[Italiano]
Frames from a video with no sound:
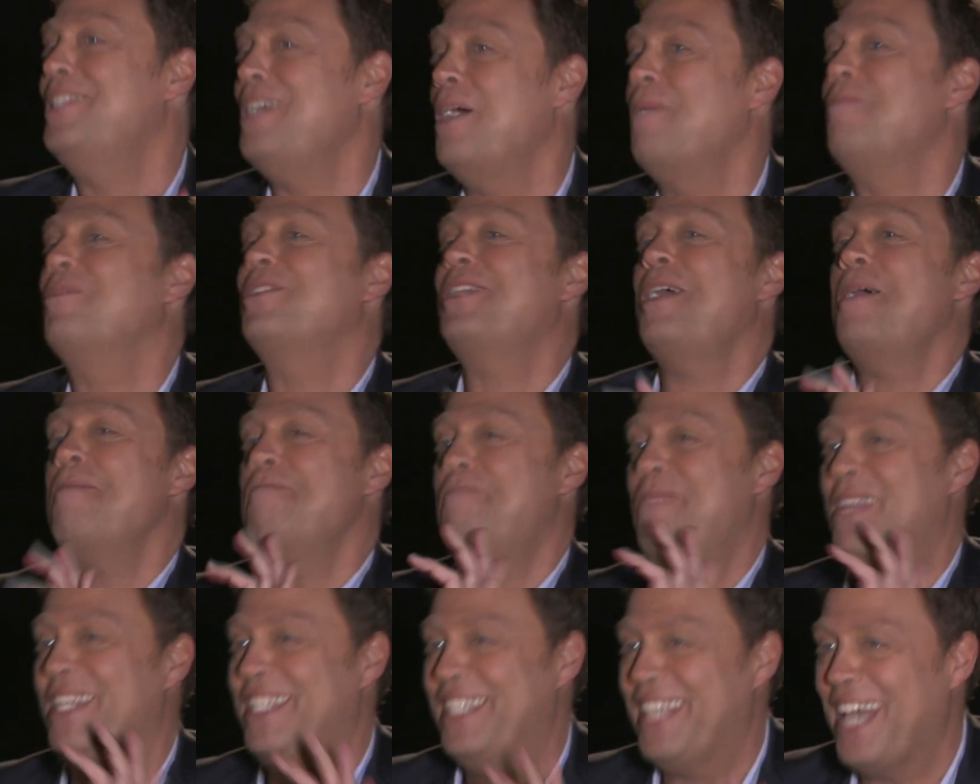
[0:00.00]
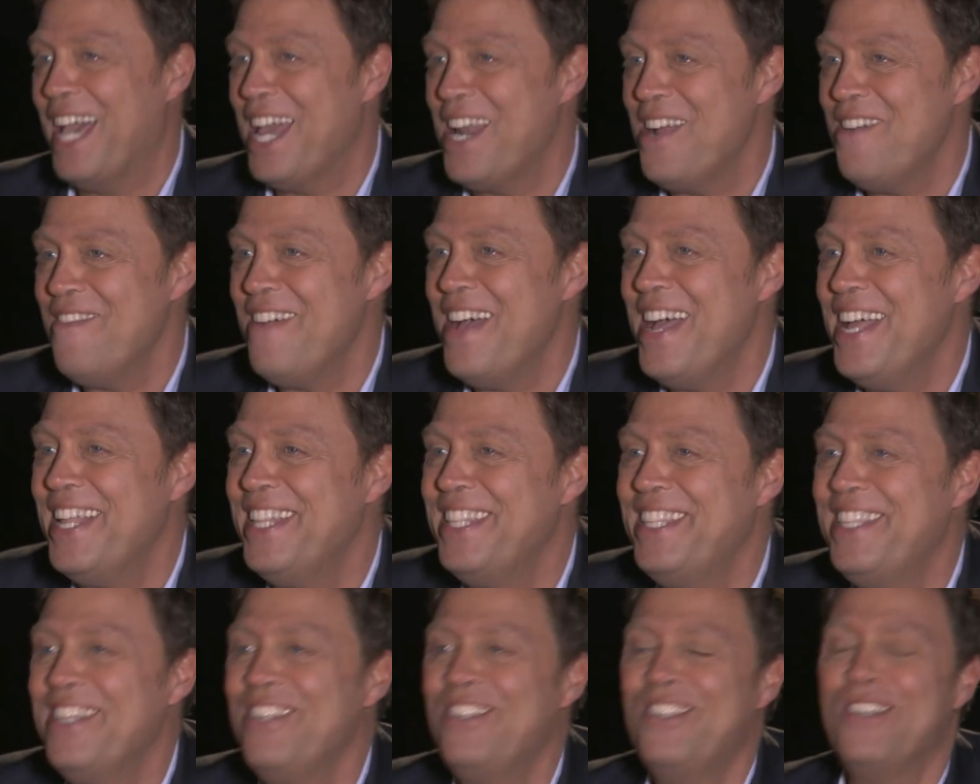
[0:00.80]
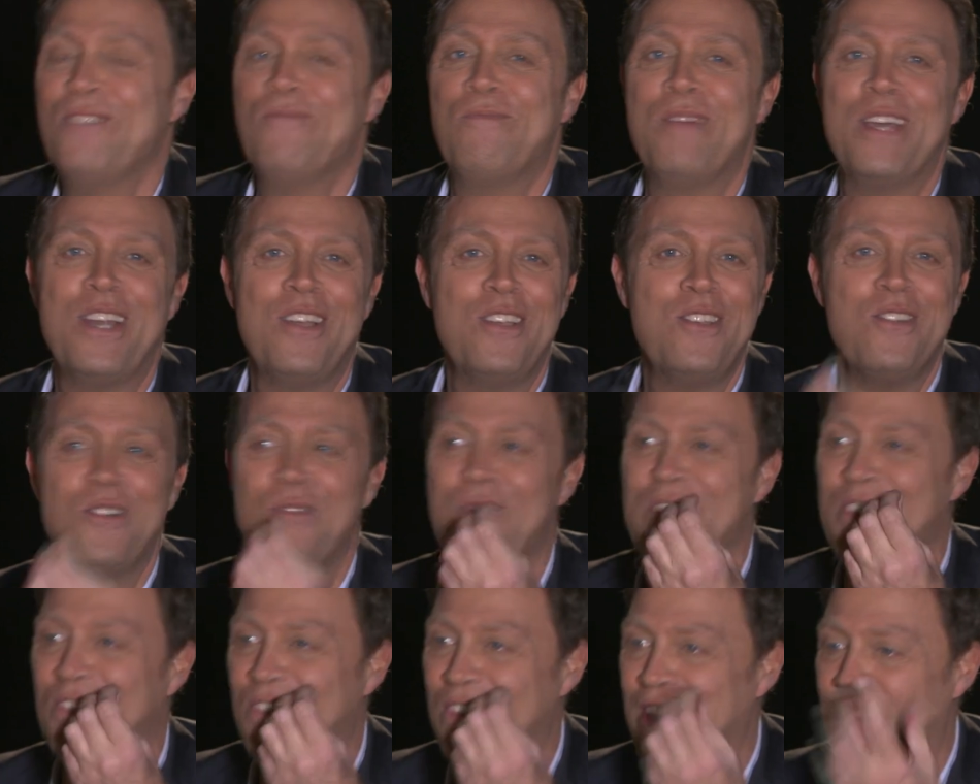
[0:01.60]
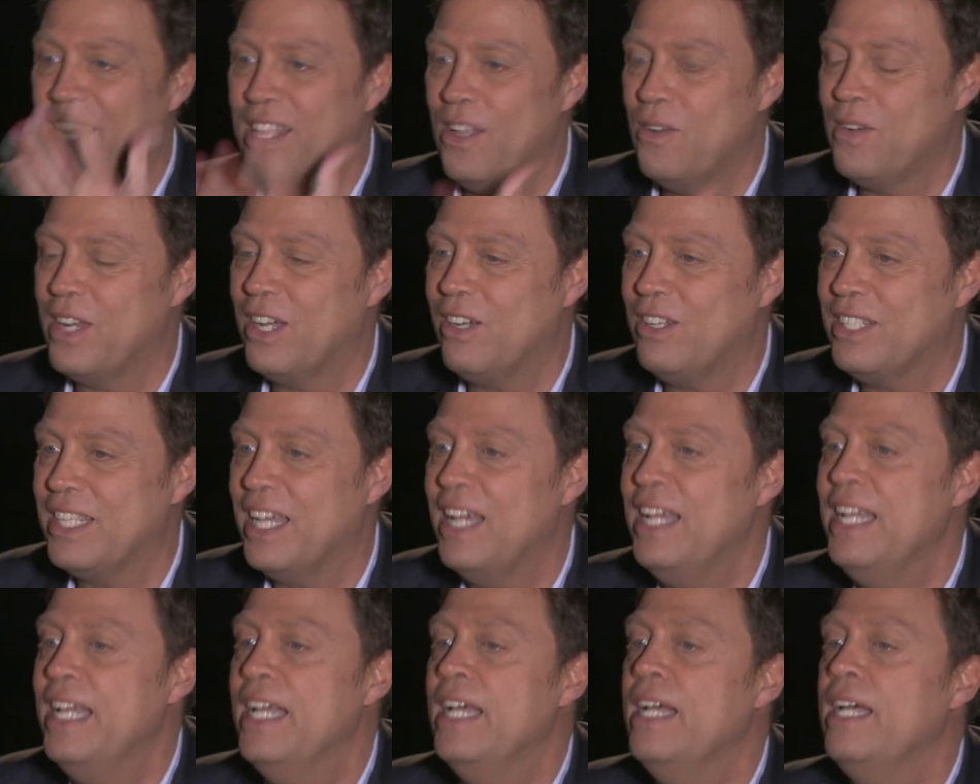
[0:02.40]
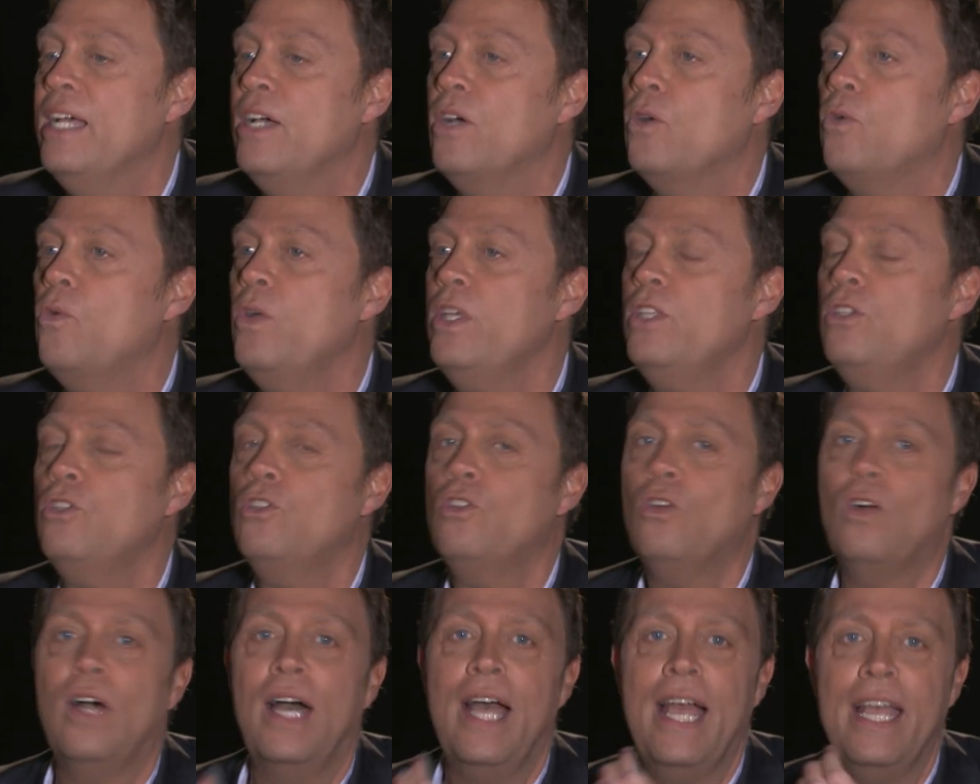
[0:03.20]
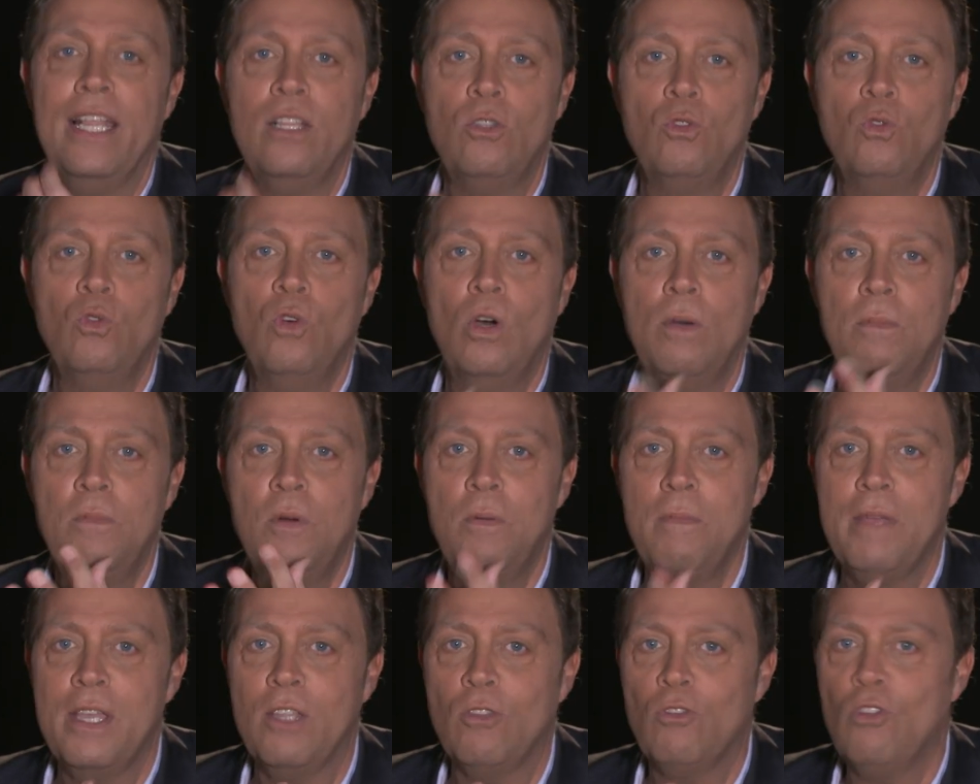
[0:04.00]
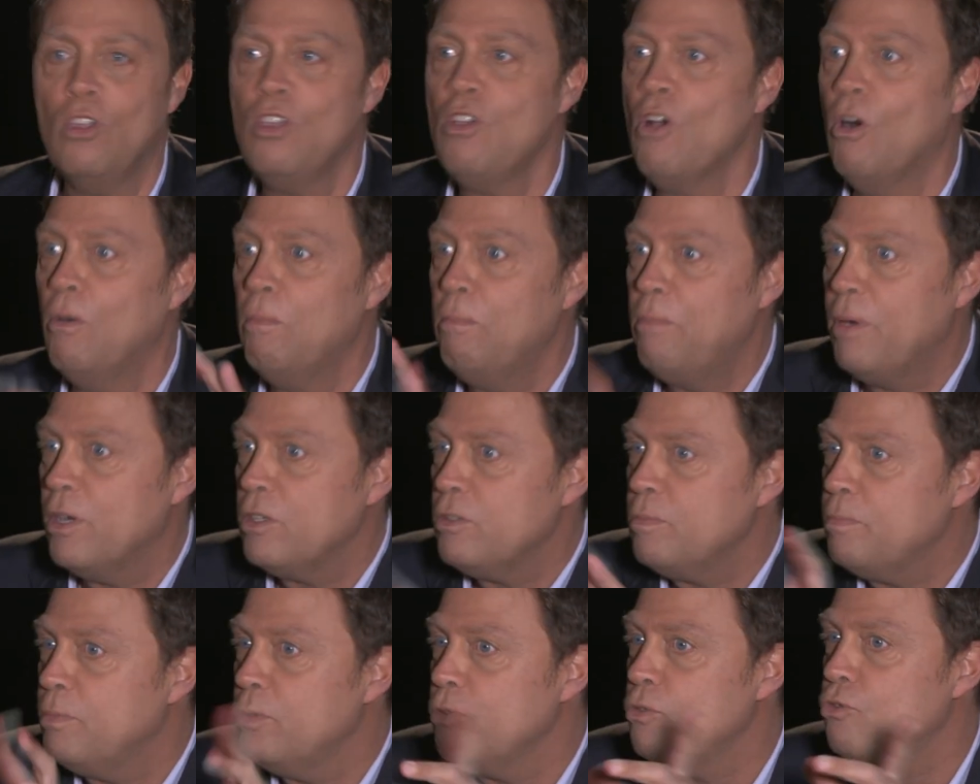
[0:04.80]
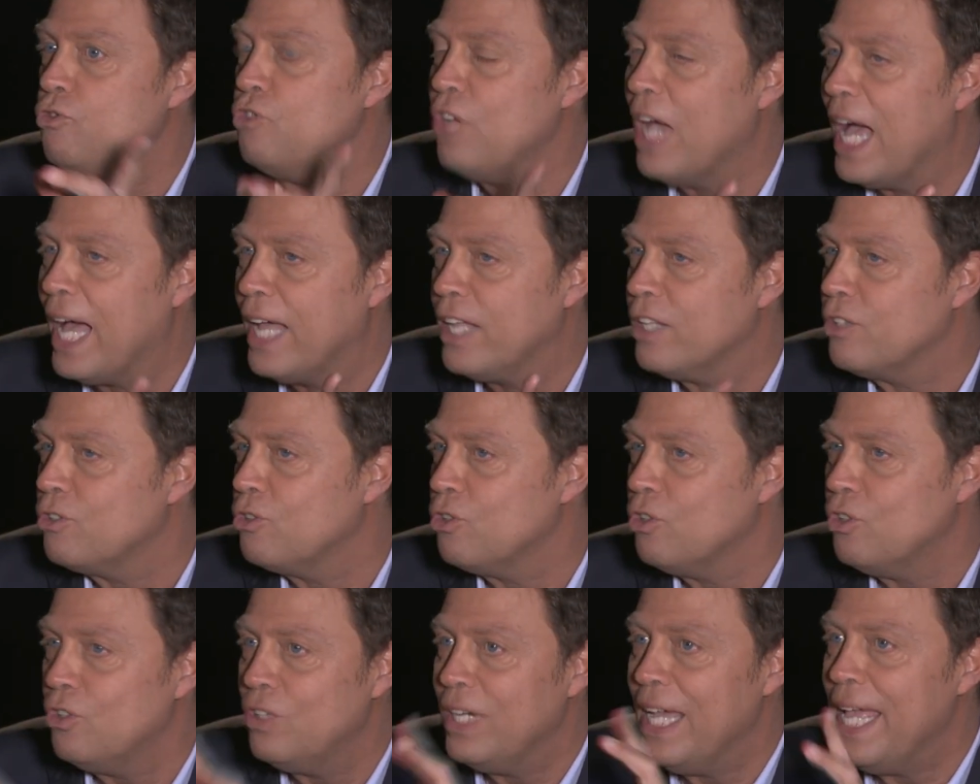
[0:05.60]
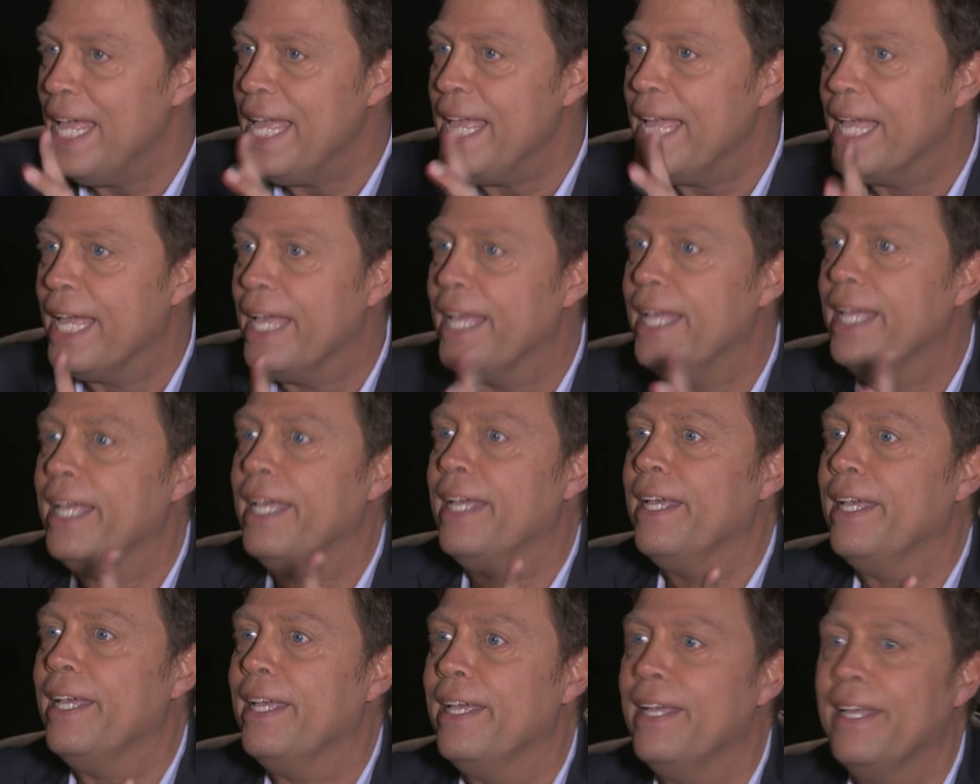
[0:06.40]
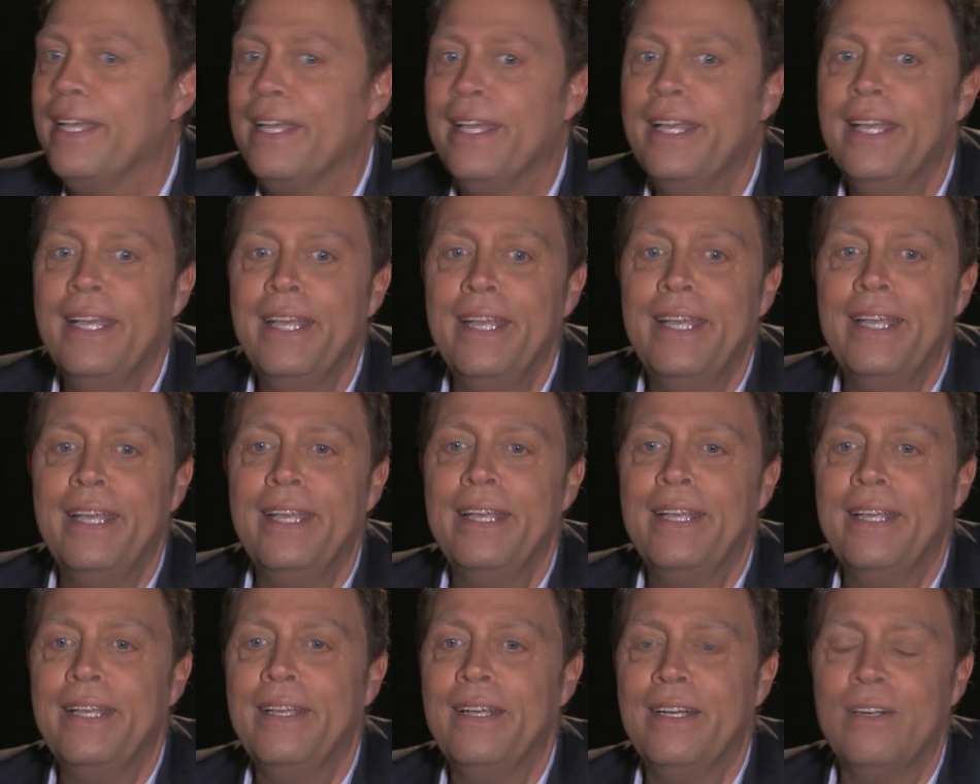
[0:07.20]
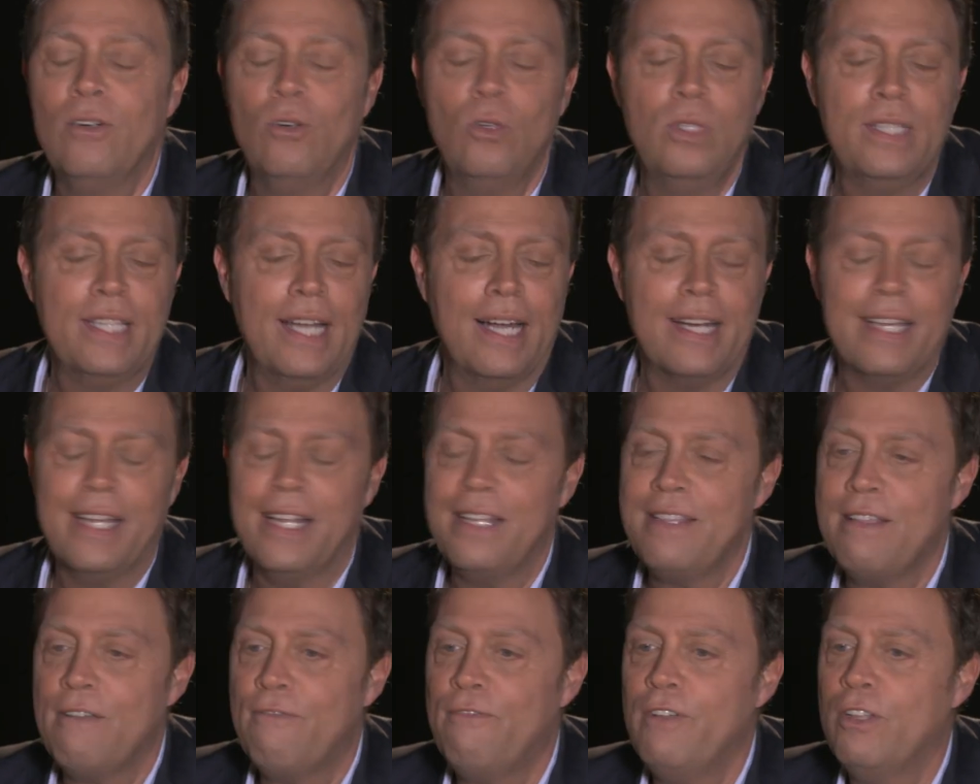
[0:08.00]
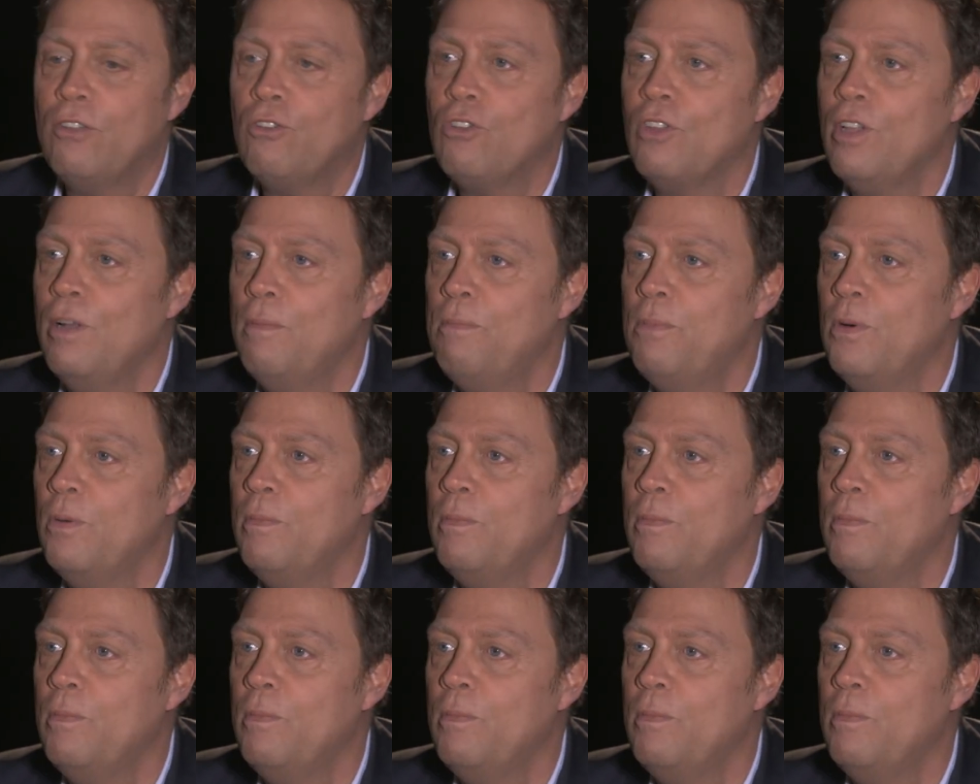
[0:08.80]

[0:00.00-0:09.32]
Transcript: siamo sempre scaramantici, però io comincerei da una cosa, questo è il tuo momento, io ho un po' spulciato e, e, e oltre al grande affetto del